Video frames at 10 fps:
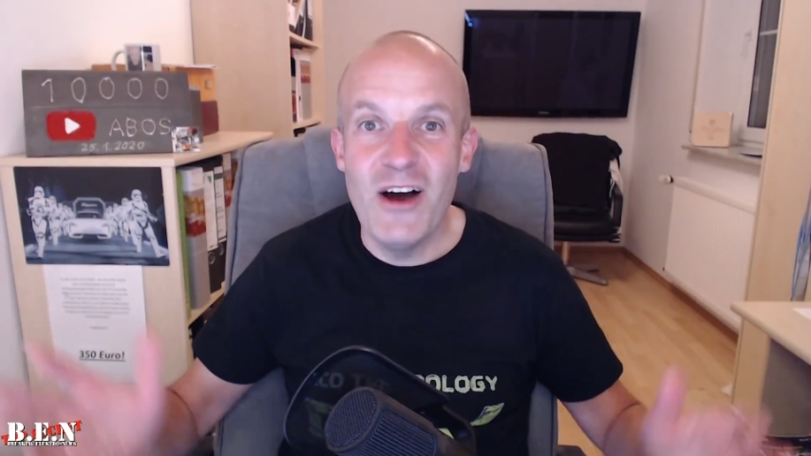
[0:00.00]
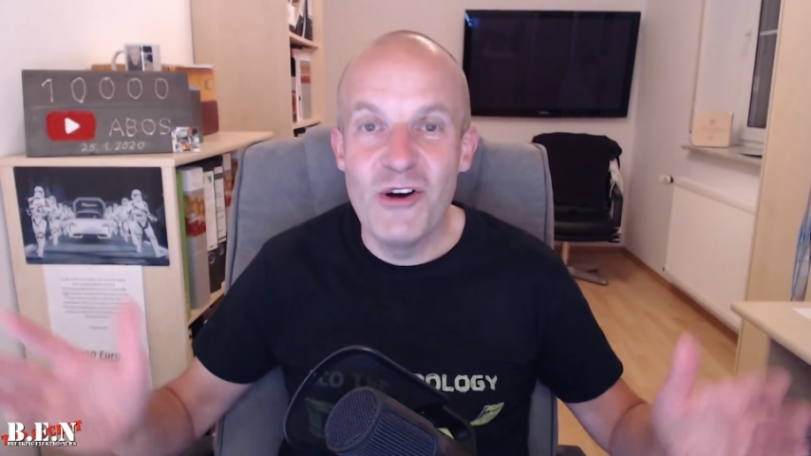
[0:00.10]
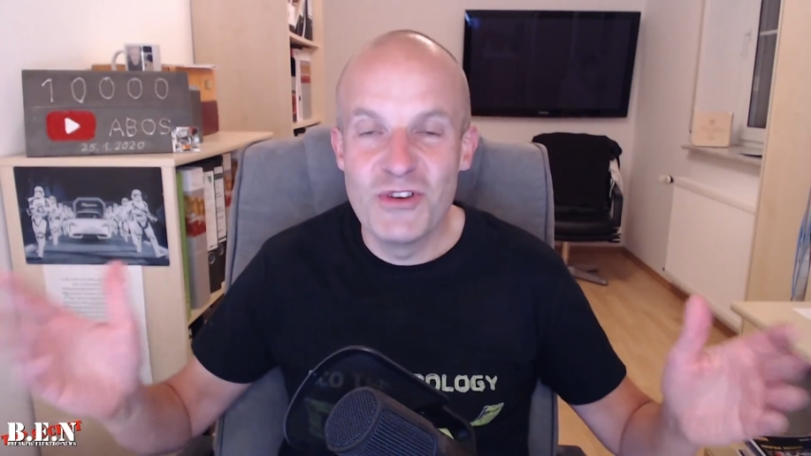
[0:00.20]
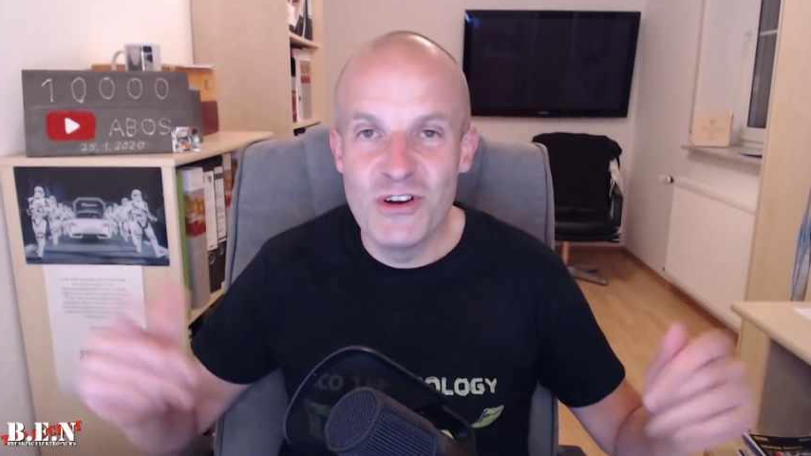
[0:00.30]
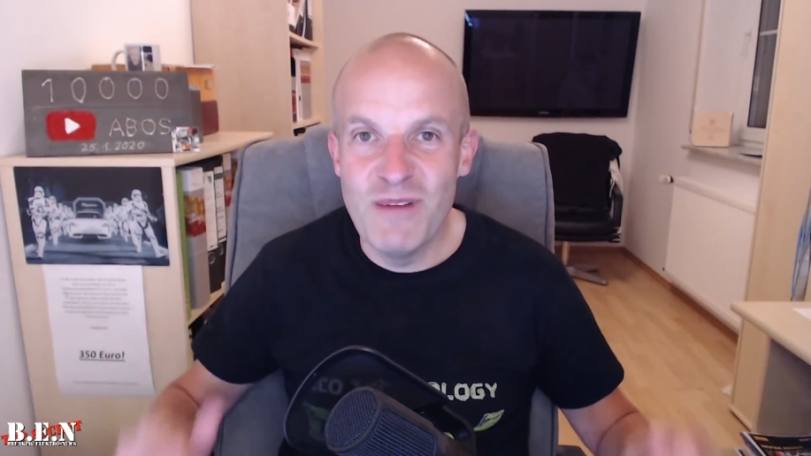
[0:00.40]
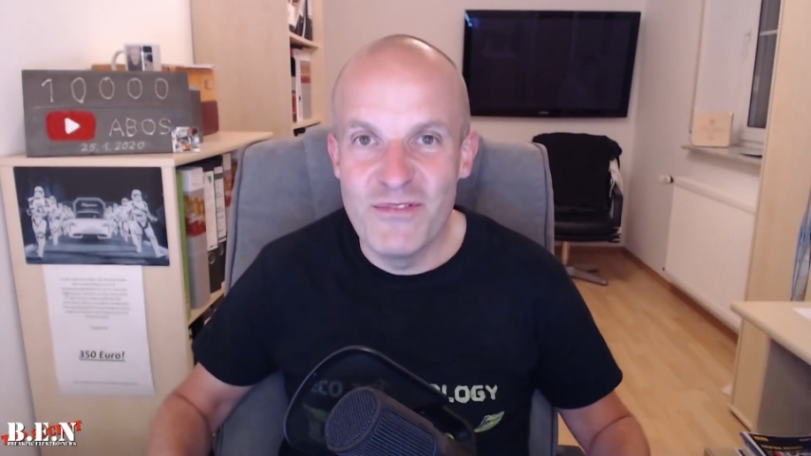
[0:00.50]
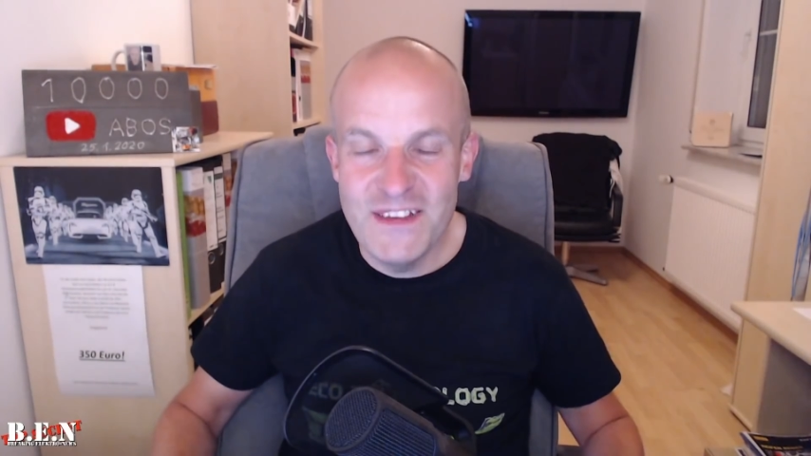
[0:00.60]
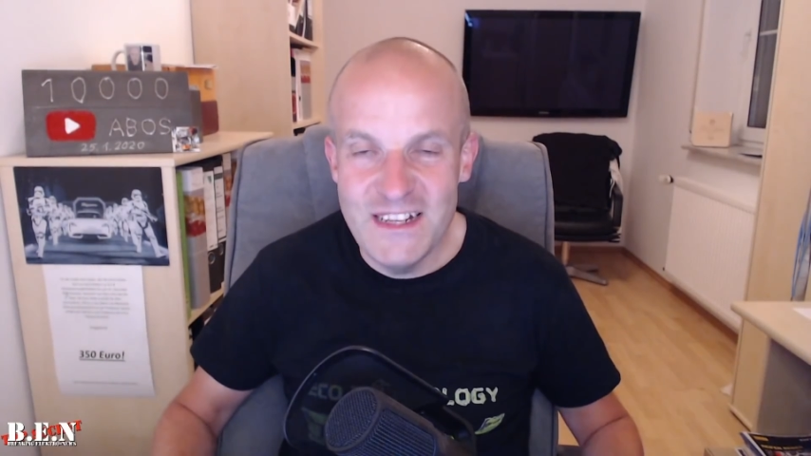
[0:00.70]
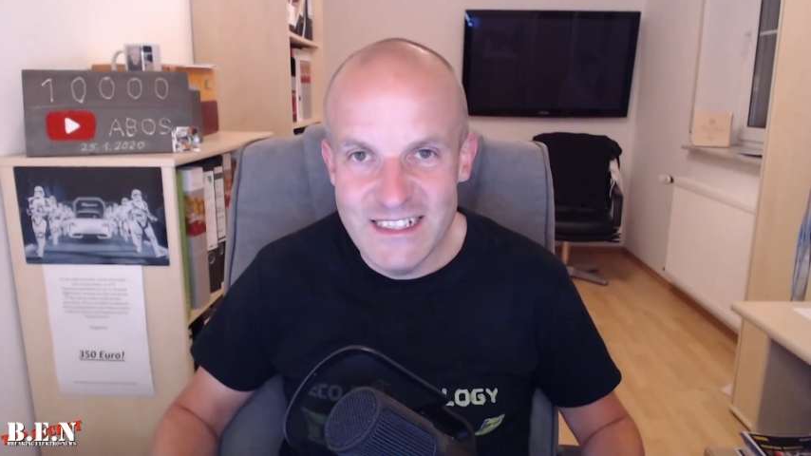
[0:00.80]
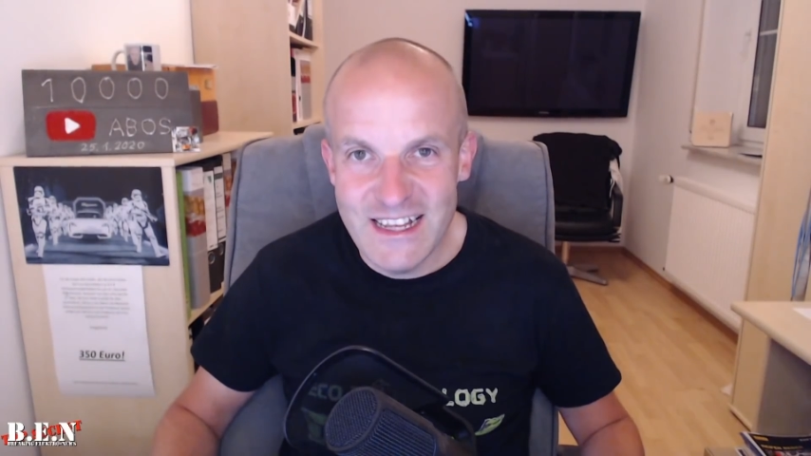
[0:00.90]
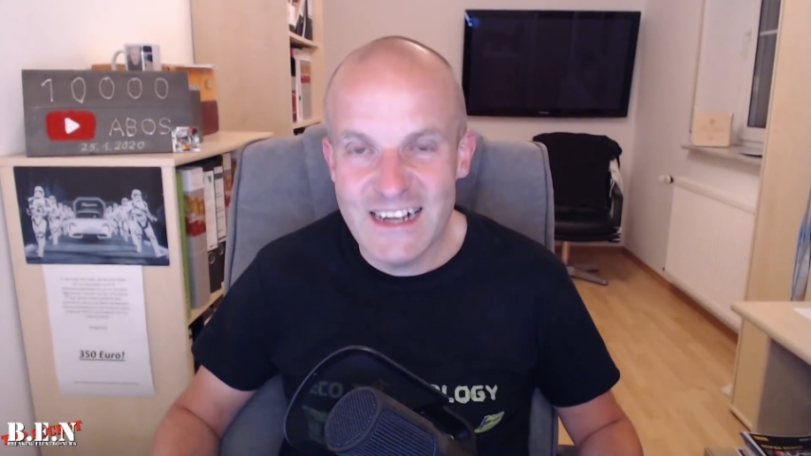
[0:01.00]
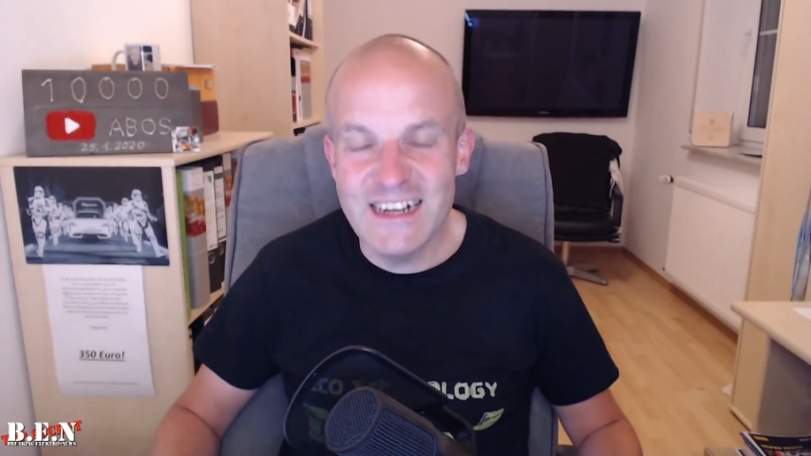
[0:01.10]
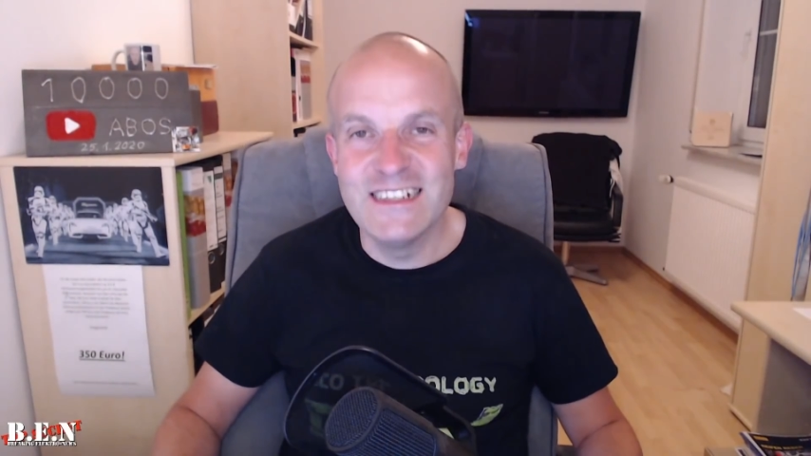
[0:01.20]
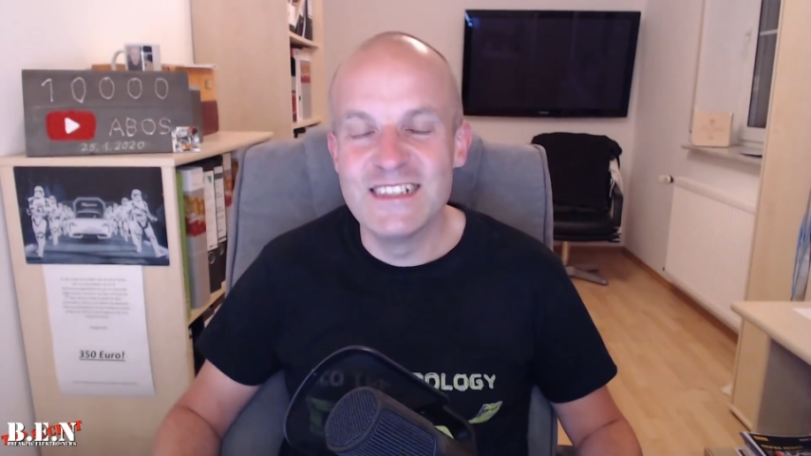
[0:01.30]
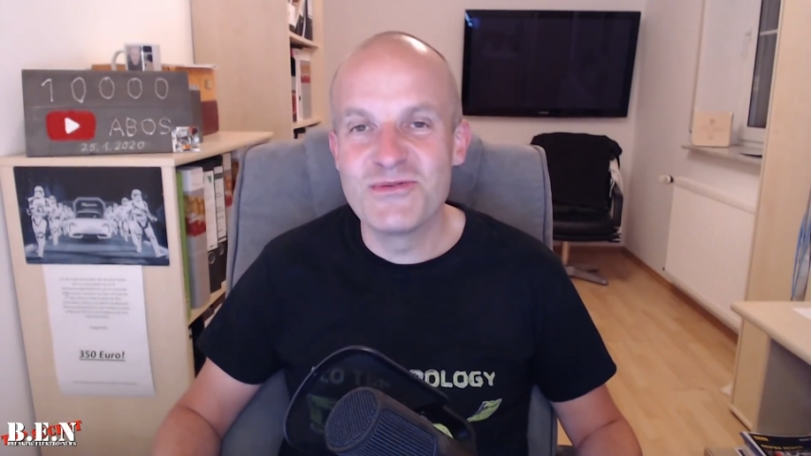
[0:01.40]
Da auch nochmal vielen
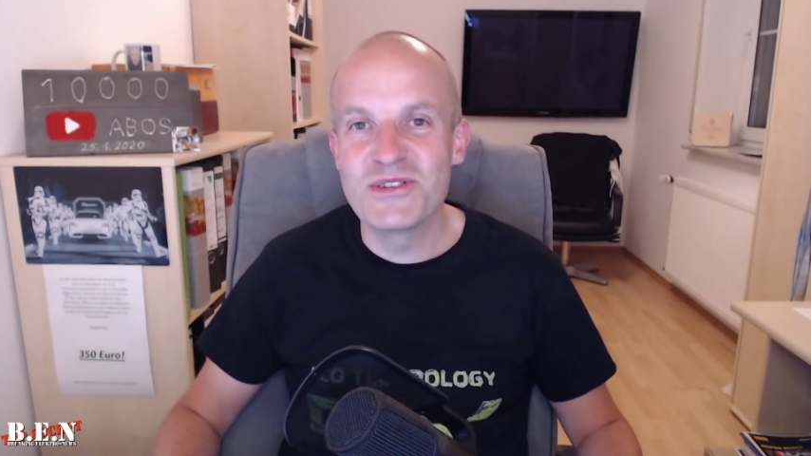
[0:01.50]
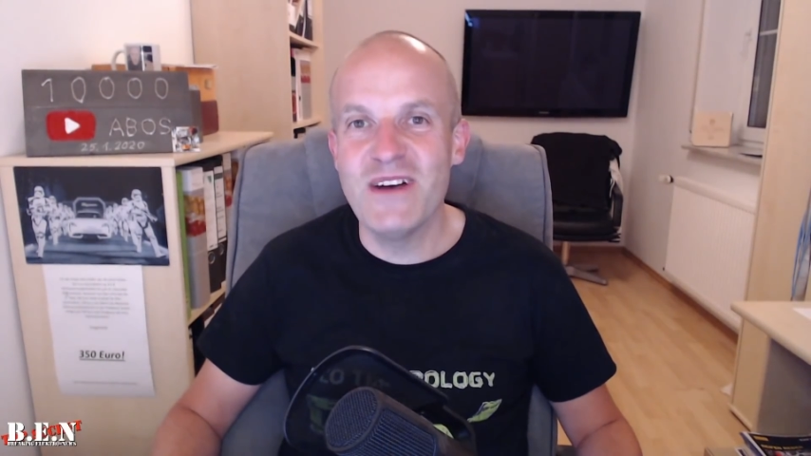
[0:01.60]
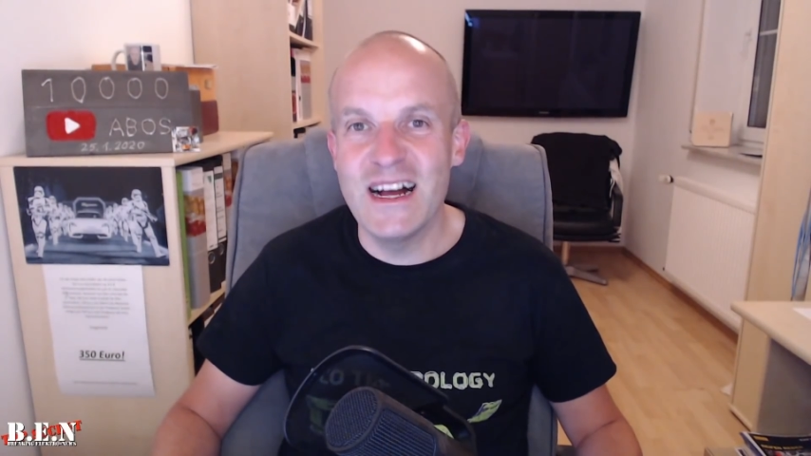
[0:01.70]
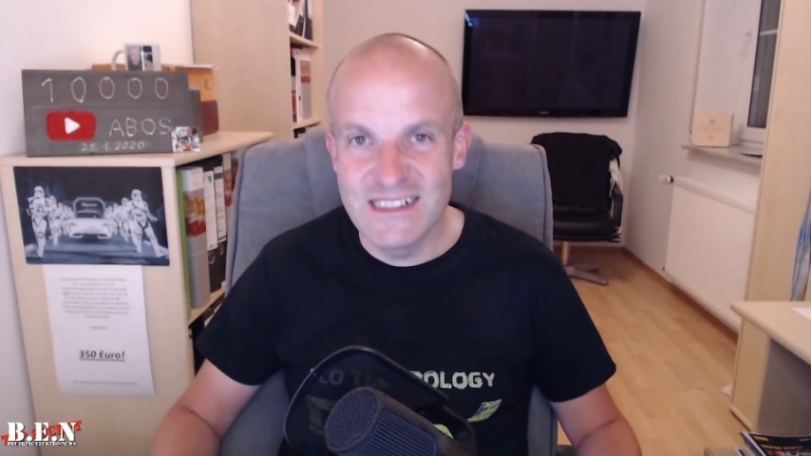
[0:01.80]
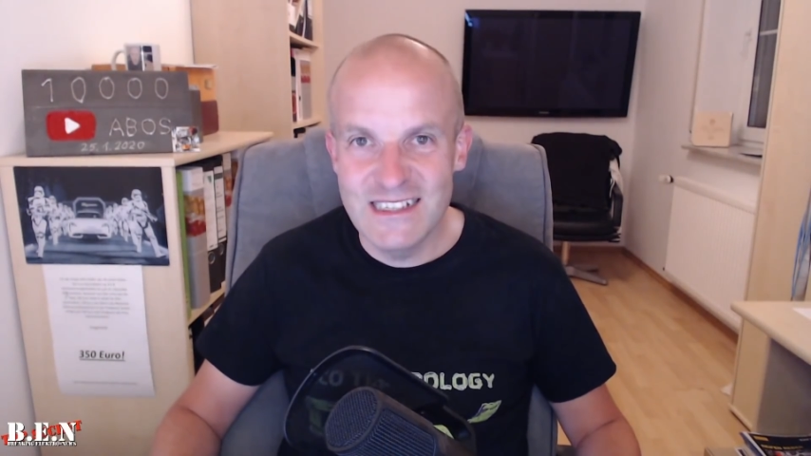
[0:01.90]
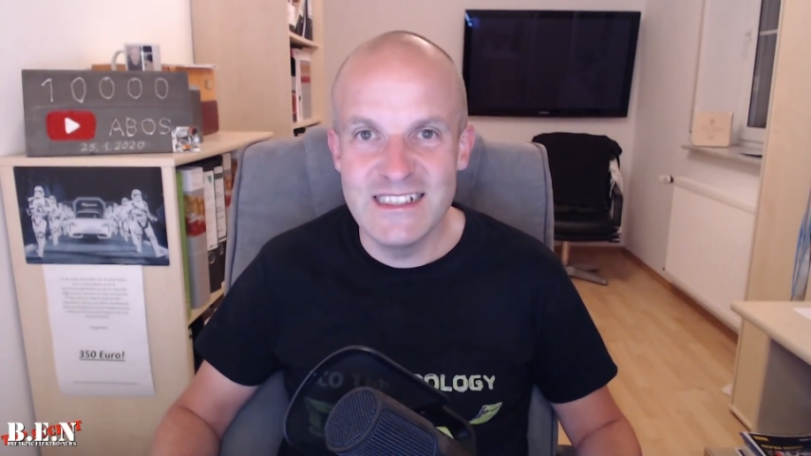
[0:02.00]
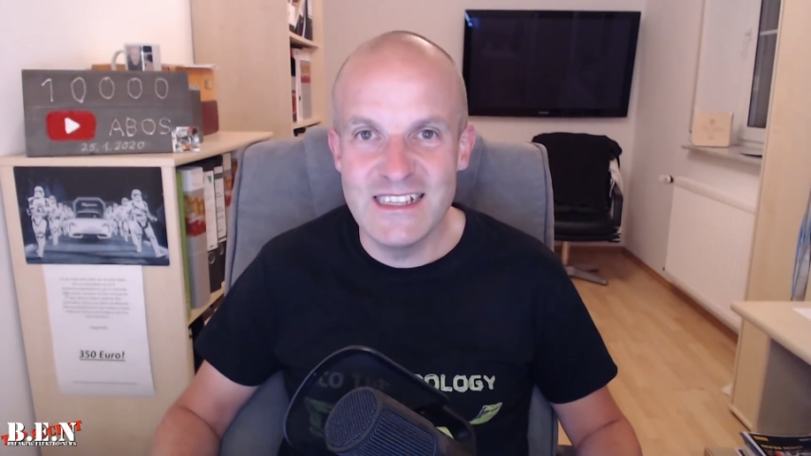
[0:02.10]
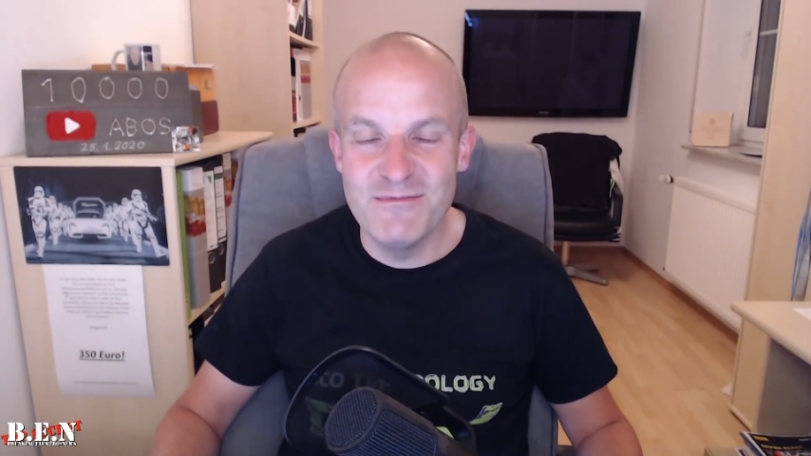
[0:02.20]
Dank an den Zuschauer André,